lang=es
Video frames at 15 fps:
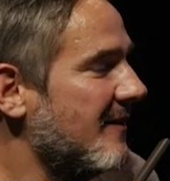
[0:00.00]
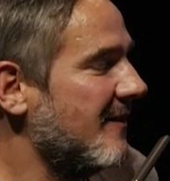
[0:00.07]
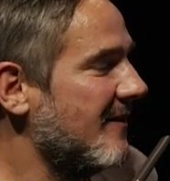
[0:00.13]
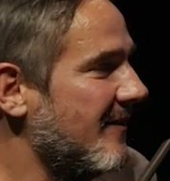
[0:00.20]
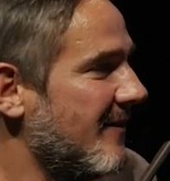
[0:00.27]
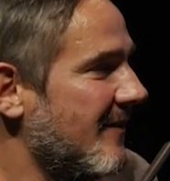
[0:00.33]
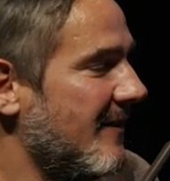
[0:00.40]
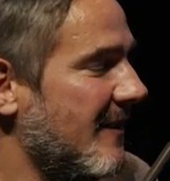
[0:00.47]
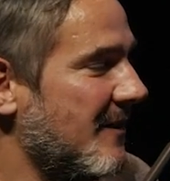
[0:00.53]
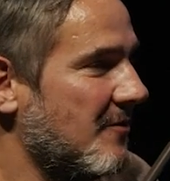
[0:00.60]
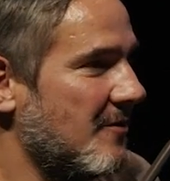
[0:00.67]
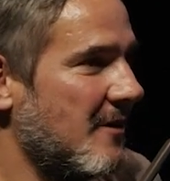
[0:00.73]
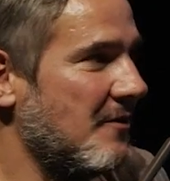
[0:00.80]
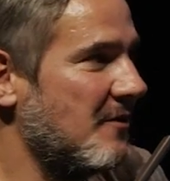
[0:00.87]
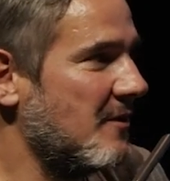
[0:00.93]
eh, y a
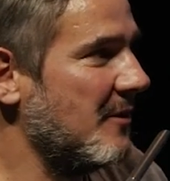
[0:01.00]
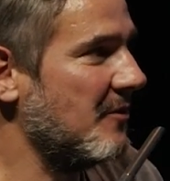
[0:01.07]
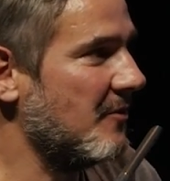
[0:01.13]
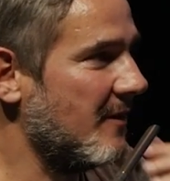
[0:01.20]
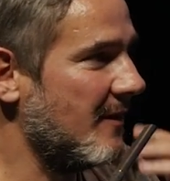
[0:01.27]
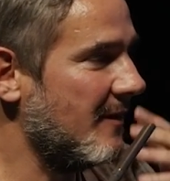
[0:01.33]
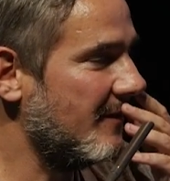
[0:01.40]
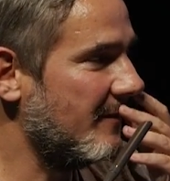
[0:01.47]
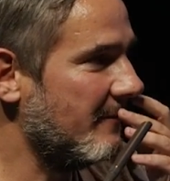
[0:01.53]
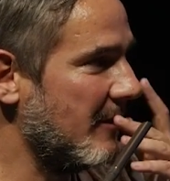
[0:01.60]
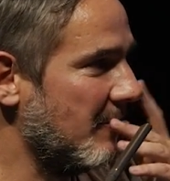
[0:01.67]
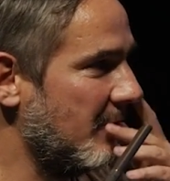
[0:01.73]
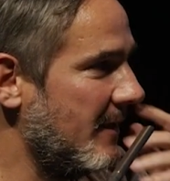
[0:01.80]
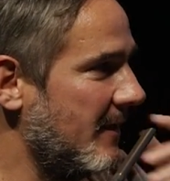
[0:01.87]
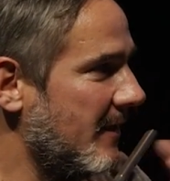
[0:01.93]
todo el Ayuntamiento de,
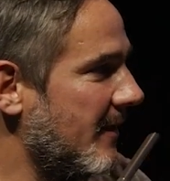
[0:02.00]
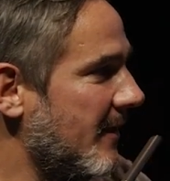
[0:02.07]
Valladolid.